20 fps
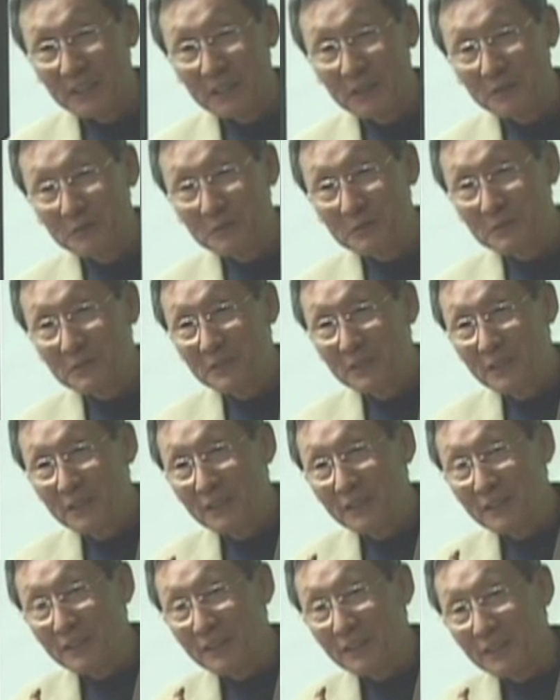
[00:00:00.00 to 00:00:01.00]
결국
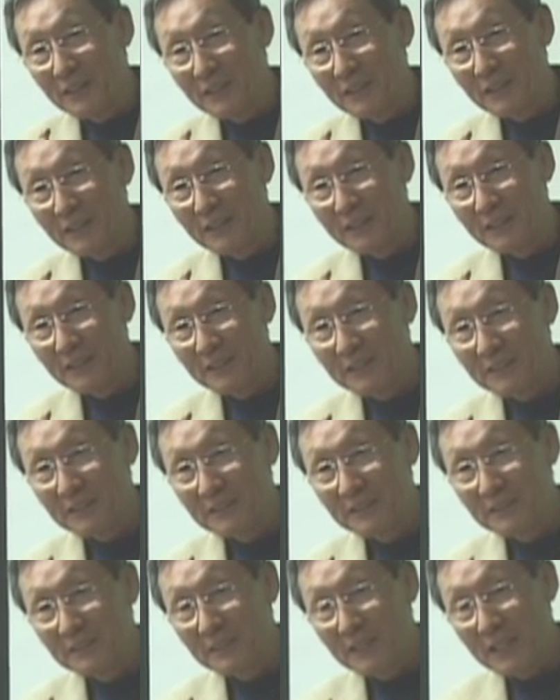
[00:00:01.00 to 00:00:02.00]

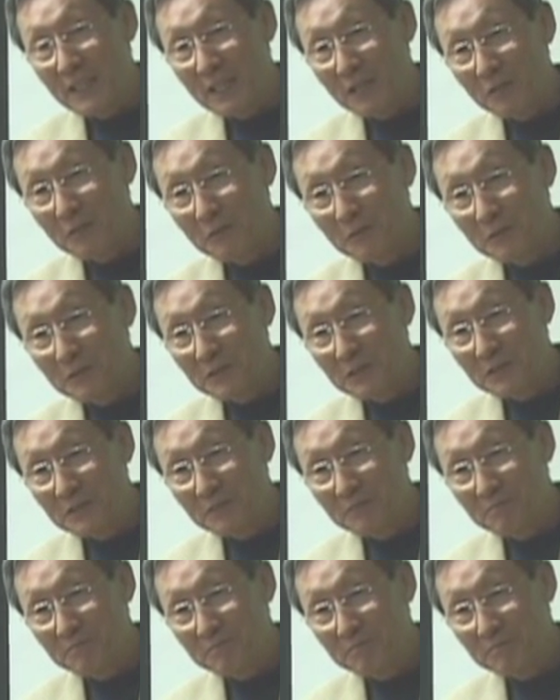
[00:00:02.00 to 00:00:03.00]
그거하고
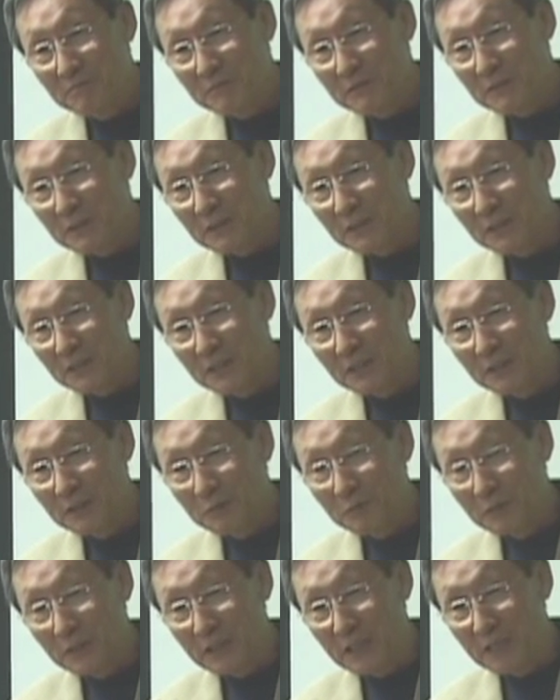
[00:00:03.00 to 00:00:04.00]
지금
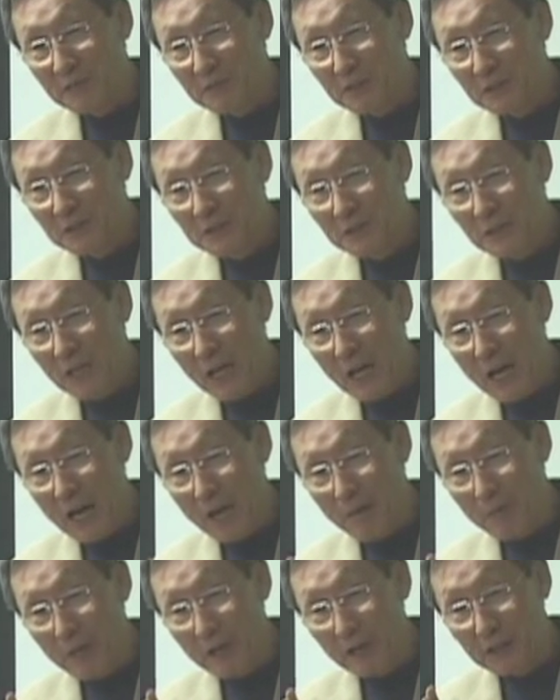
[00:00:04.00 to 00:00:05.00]
왜냐하면 그
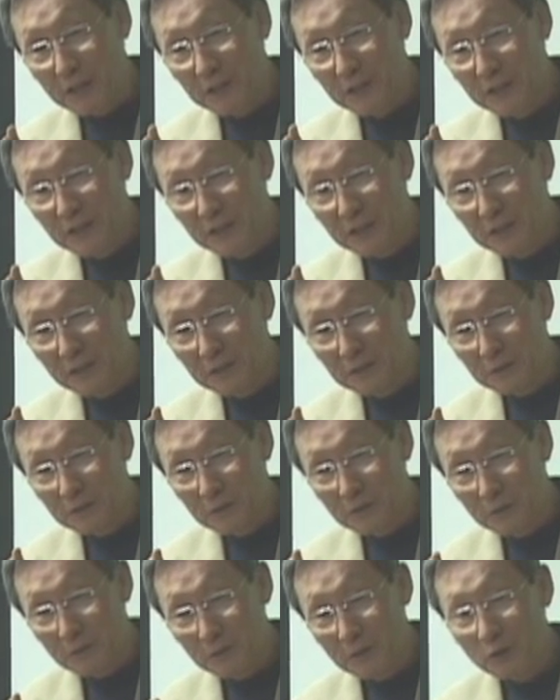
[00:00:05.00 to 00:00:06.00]
암에 걸린
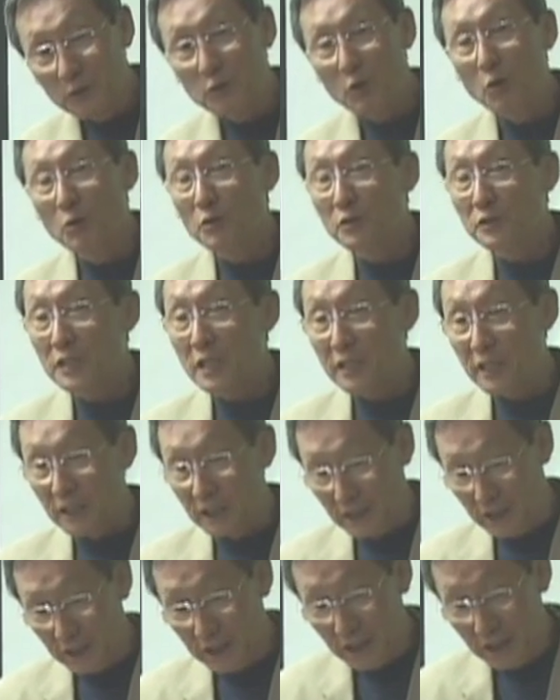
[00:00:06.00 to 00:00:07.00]
것도
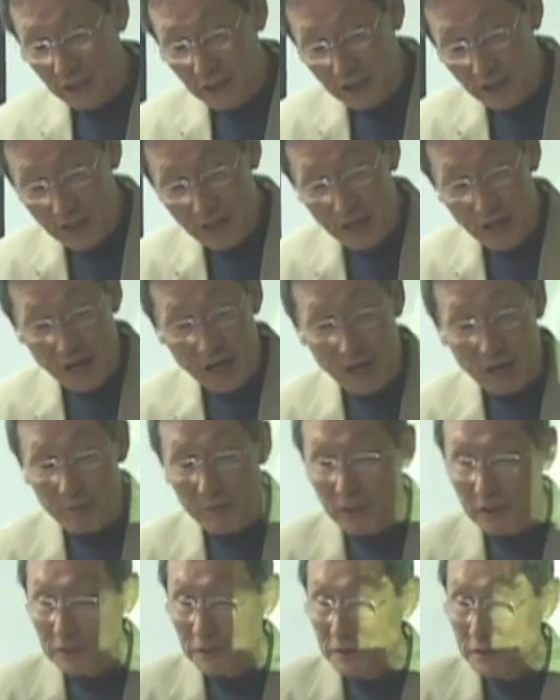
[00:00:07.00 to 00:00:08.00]
동생이
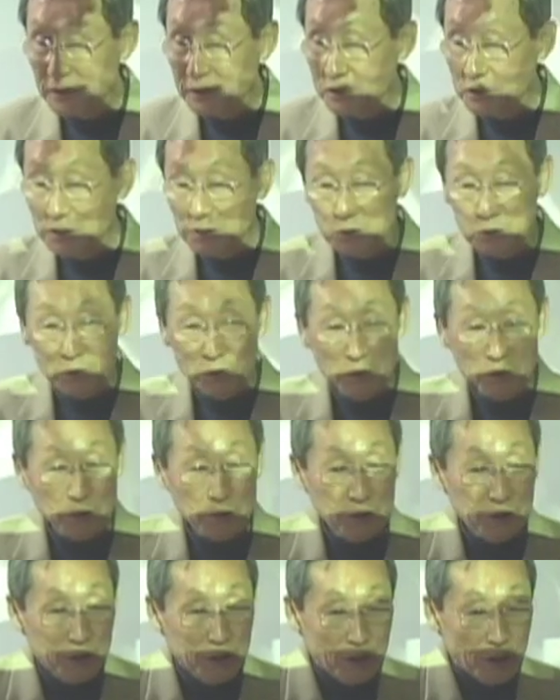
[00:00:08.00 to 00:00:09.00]
암에 걸린
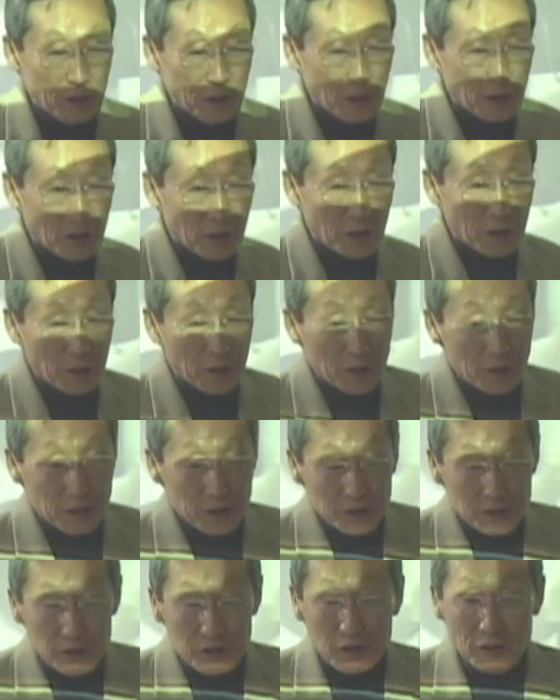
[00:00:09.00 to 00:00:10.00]
것도
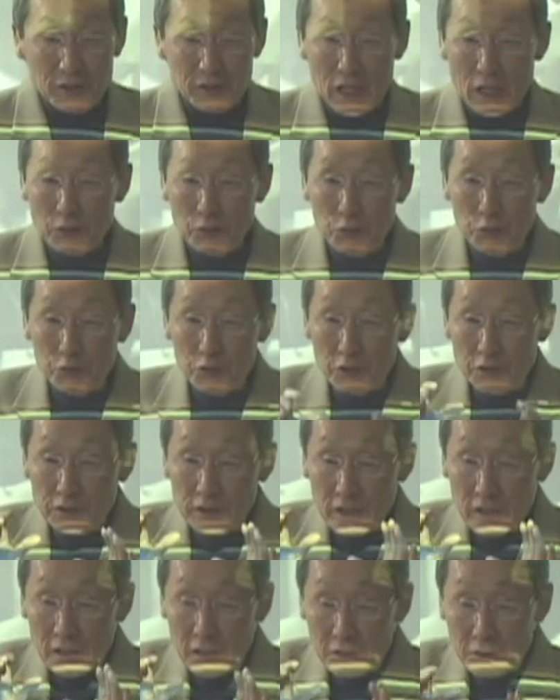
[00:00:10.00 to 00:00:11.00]
정상
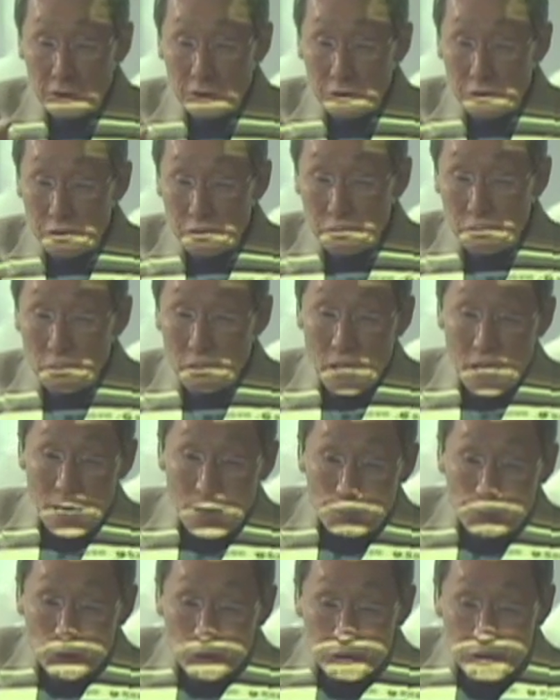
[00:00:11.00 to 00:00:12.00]
유전자가 꺼지고
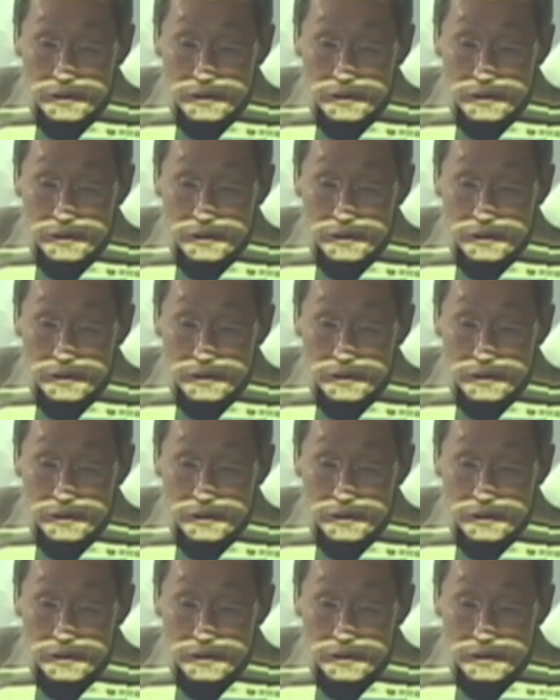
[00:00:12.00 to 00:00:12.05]
암